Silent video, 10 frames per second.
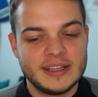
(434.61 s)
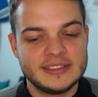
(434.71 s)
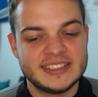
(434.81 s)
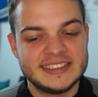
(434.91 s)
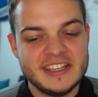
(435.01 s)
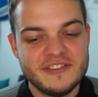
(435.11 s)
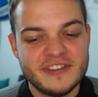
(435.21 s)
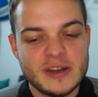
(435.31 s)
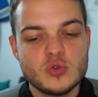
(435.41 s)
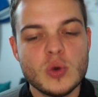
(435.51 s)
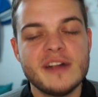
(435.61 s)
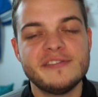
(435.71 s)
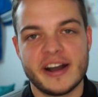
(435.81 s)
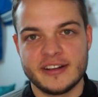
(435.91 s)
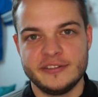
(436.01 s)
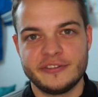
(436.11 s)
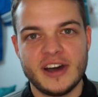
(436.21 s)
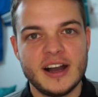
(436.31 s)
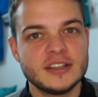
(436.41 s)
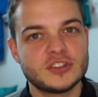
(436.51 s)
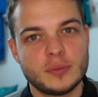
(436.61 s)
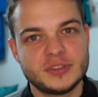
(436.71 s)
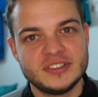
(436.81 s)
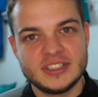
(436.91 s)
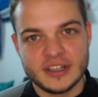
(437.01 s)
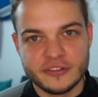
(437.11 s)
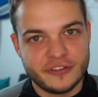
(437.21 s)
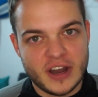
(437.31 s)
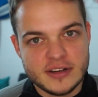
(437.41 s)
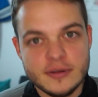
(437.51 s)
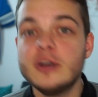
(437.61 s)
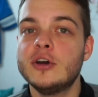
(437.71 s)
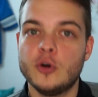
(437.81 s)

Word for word: dass sie eventuell wackeln. Frage ist, ob sie sich dann fangen